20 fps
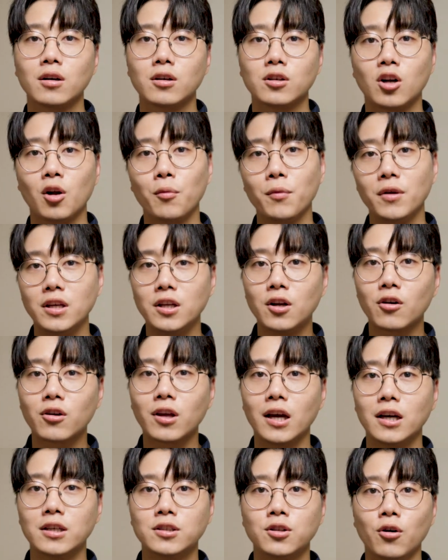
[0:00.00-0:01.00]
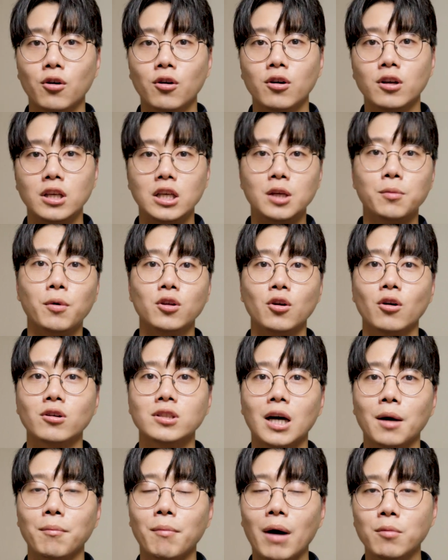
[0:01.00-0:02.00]
그러면 이렇게 해서 이번
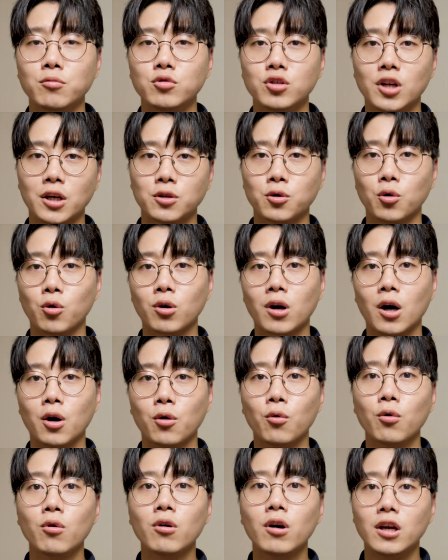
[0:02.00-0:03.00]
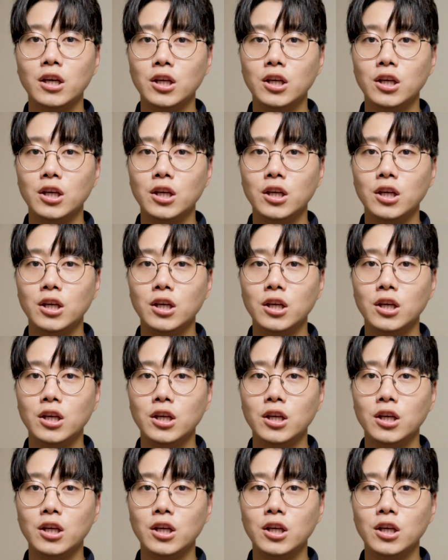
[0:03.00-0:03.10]
영상 마무리하도록 하고,